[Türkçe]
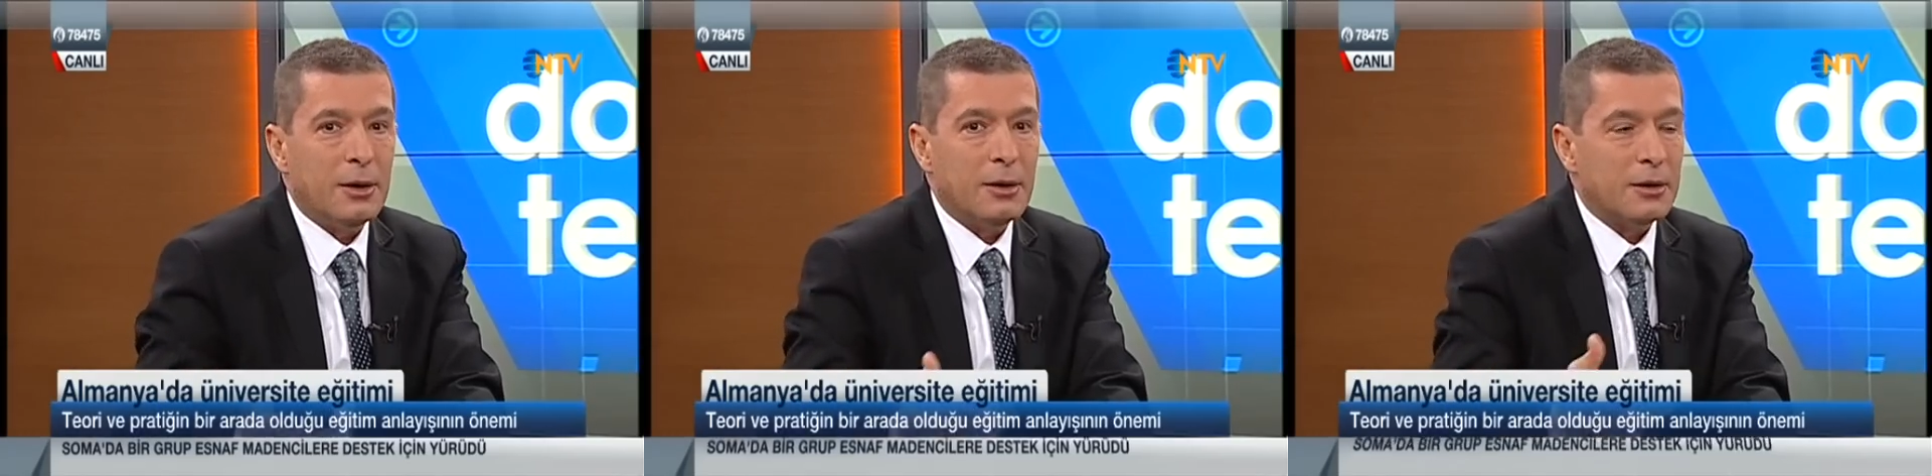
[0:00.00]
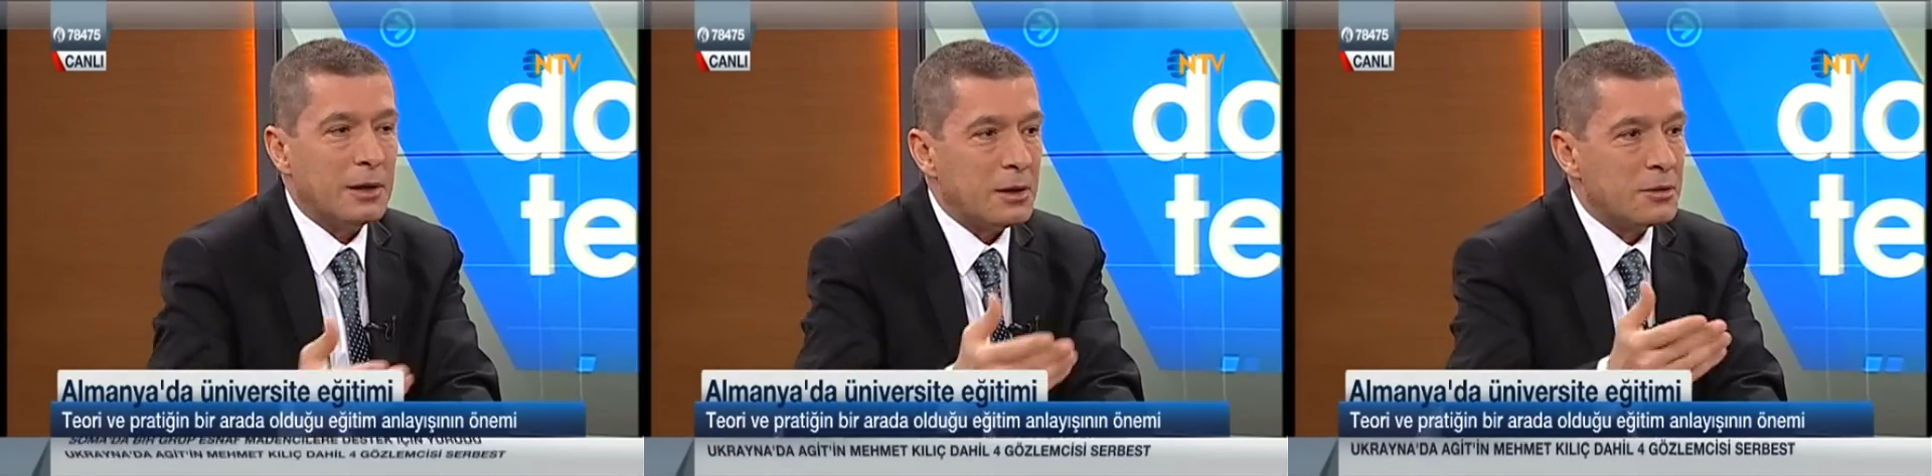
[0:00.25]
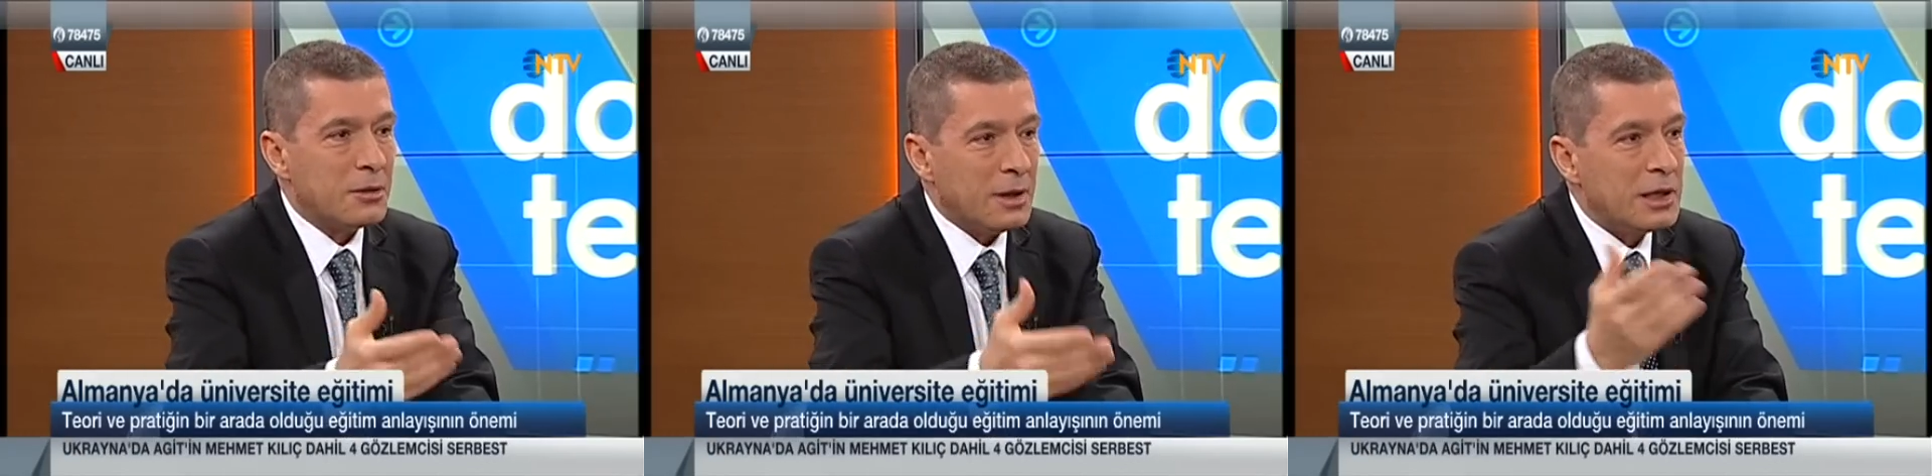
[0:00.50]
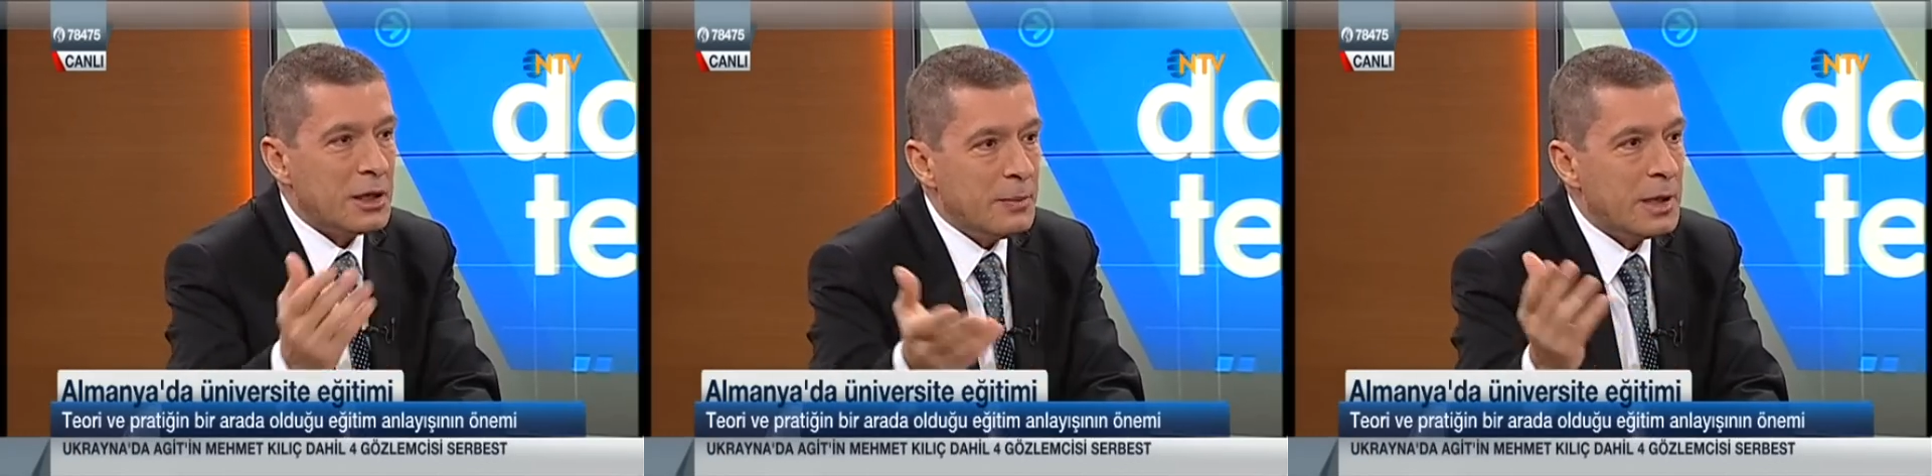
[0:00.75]
Ondan sonra
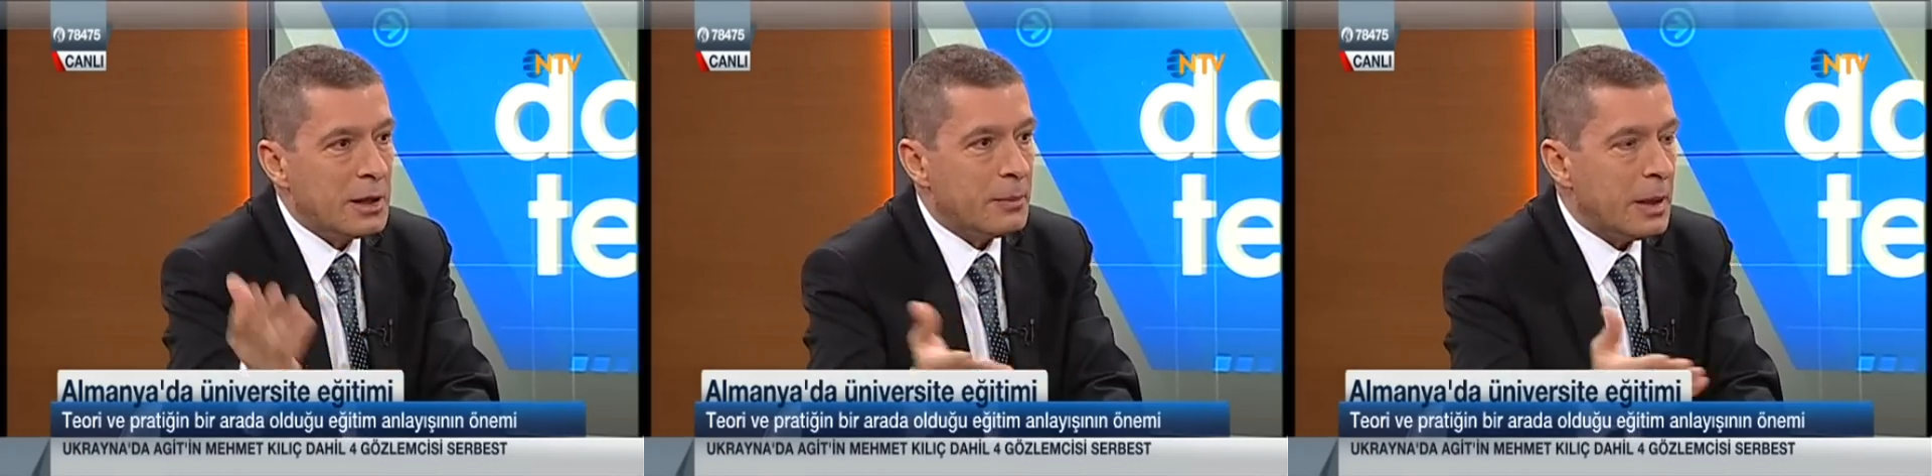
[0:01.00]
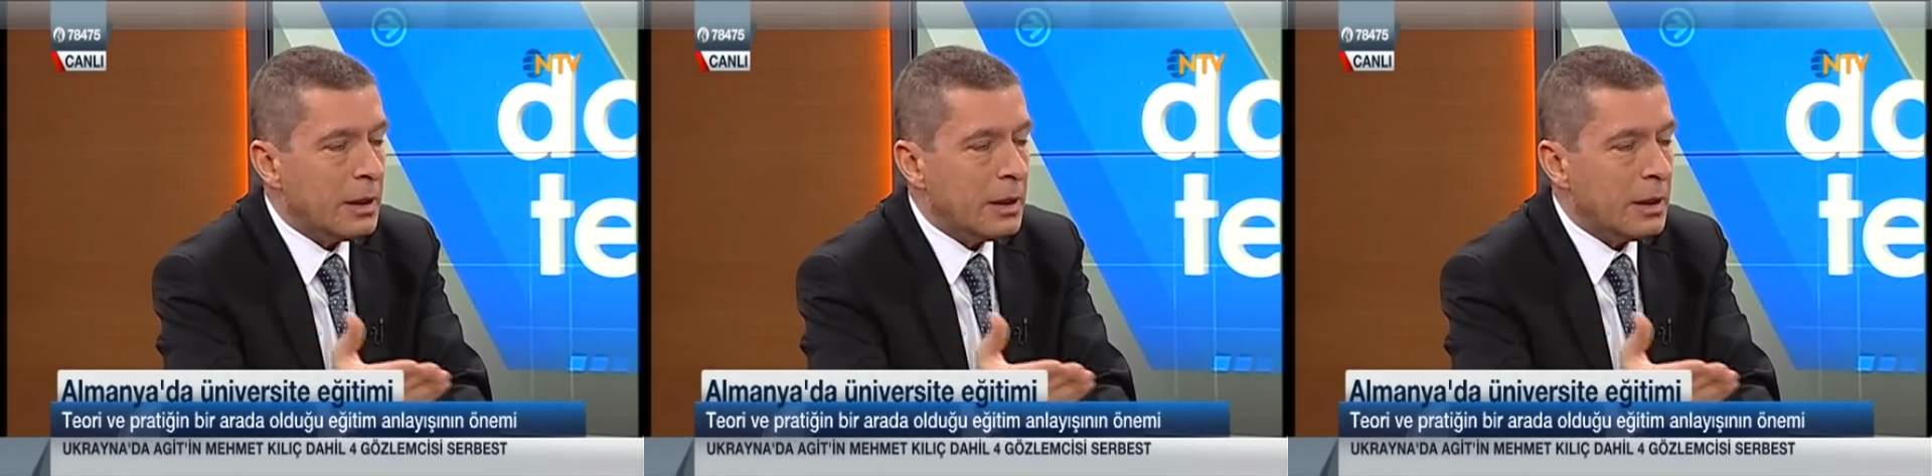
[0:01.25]
gibi gibi.